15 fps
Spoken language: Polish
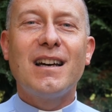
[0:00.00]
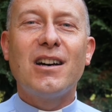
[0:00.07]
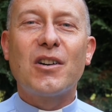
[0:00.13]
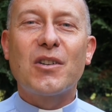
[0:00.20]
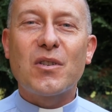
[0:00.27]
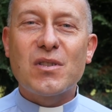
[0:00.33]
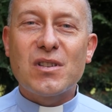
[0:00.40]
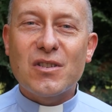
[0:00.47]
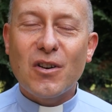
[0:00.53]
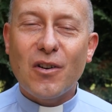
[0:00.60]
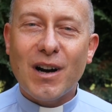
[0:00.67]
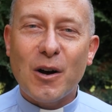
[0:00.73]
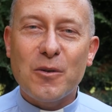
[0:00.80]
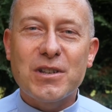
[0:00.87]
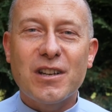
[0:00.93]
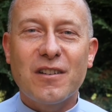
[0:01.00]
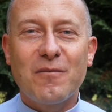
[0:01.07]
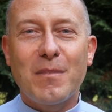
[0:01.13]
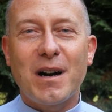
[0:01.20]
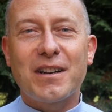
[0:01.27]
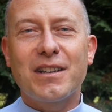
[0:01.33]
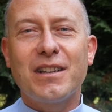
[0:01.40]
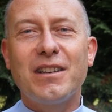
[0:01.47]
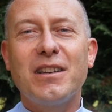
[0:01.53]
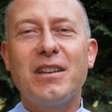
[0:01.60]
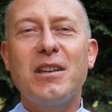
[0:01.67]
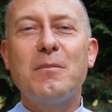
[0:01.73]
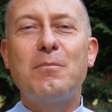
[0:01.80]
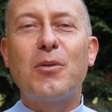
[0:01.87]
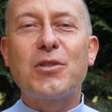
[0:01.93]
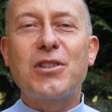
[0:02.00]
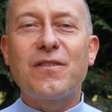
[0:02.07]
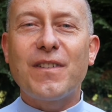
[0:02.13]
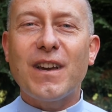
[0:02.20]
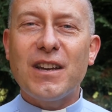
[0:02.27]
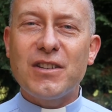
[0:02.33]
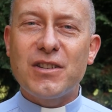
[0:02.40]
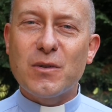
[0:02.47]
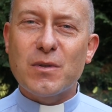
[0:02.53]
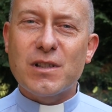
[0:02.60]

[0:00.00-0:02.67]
rozkochał się w Maryi i poświęcił